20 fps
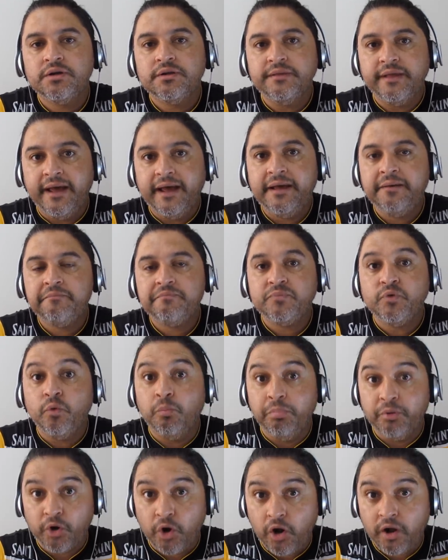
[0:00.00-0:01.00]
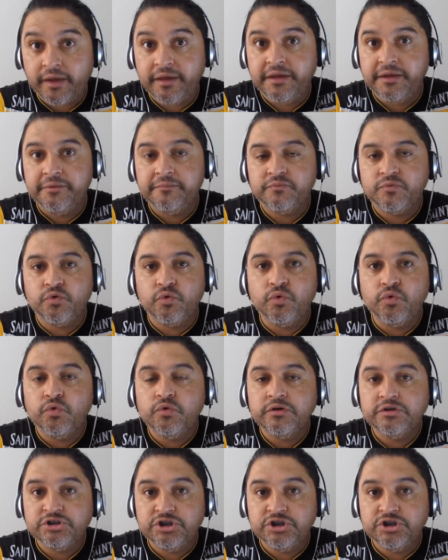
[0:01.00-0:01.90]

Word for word: né? O blog do